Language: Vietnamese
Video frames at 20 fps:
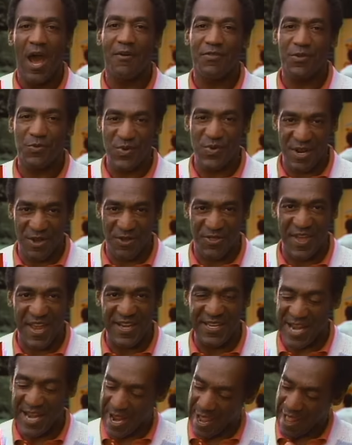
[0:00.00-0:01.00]
Người nổi tiếng
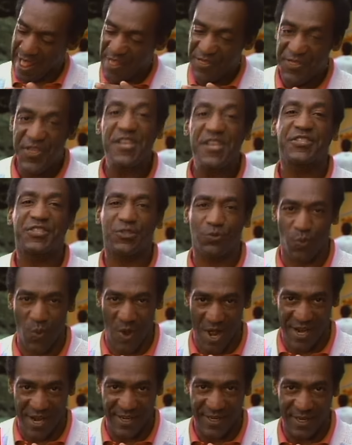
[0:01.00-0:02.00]
đôi khi cần phải có một
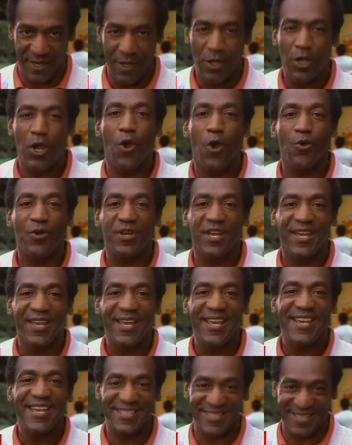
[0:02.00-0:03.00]
concept quảng cáo thú vị đi
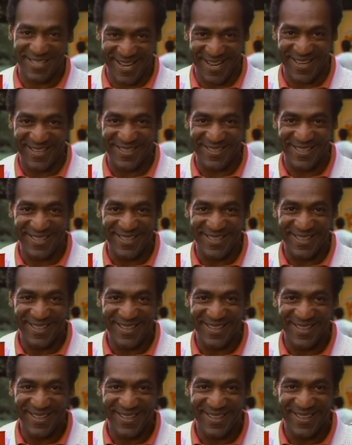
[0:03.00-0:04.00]
kèm để thu hút khách
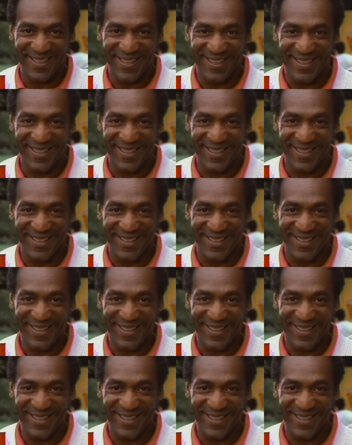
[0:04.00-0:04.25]
hàng –